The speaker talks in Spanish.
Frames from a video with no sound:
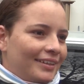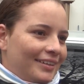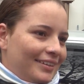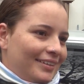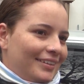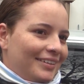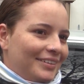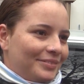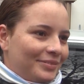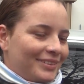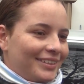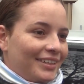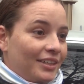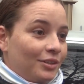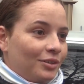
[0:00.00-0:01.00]
y
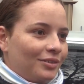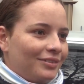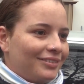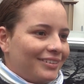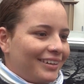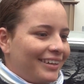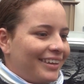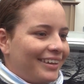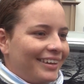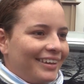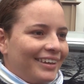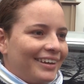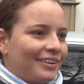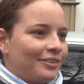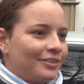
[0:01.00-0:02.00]
pues dije, no, hay que
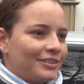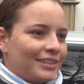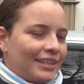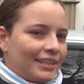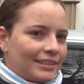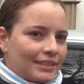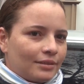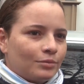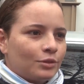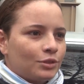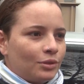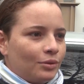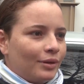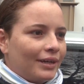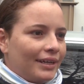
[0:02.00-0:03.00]
ir a conocer ese
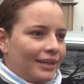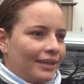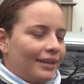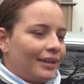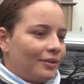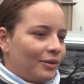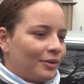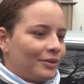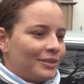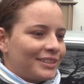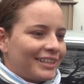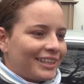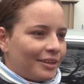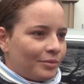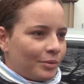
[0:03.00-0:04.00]
hermoso lugar y darlo a
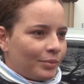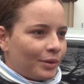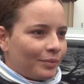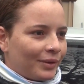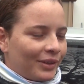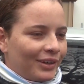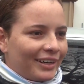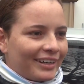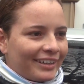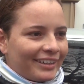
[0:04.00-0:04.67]
conocer también por medio de las